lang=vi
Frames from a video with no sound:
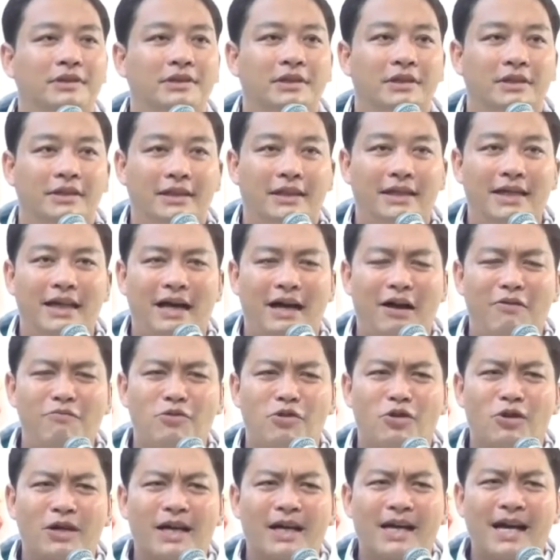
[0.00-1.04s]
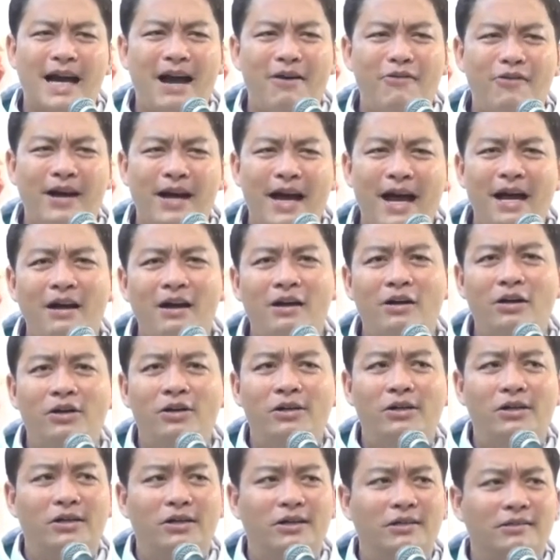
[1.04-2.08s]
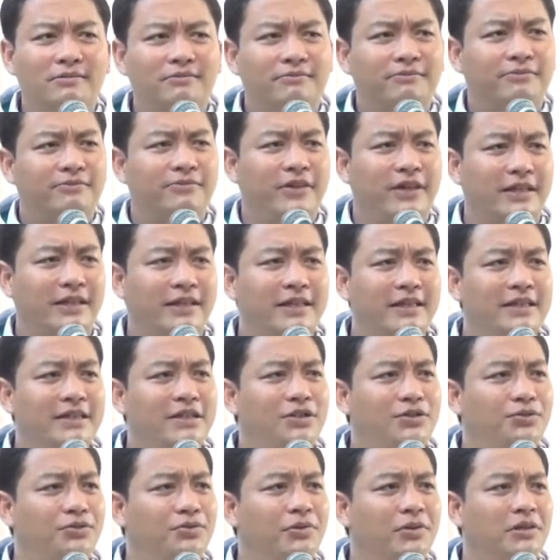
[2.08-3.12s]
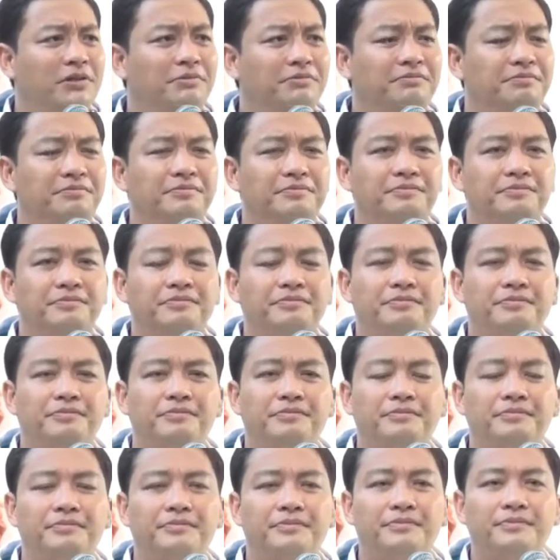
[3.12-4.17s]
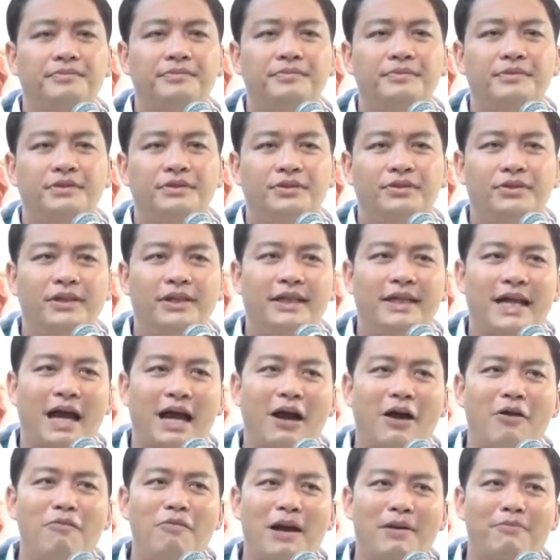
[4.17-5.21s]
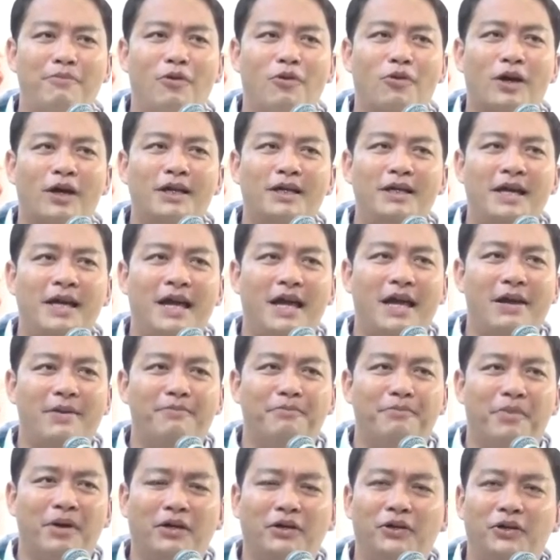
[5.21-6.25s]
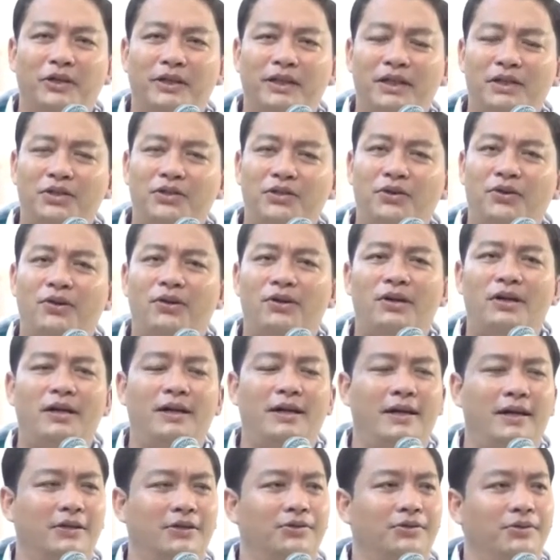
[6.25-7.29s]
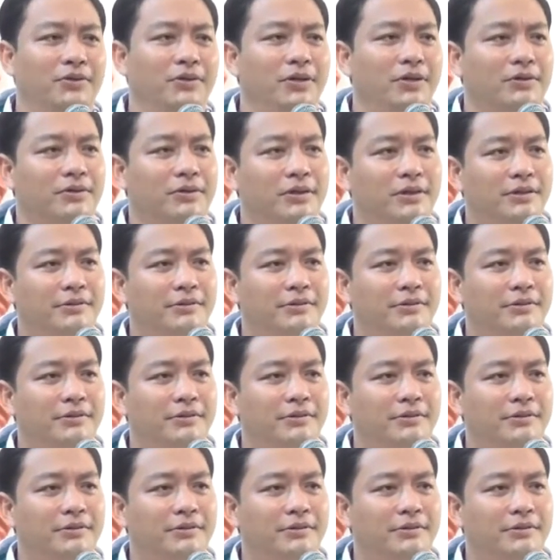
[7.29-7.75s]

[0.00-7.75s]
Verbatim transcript: nghĩa là ông có cái khao khát hướng về thiên chúa tuy rằng ông làm một cái nghề mà người ta cho là tội lỗi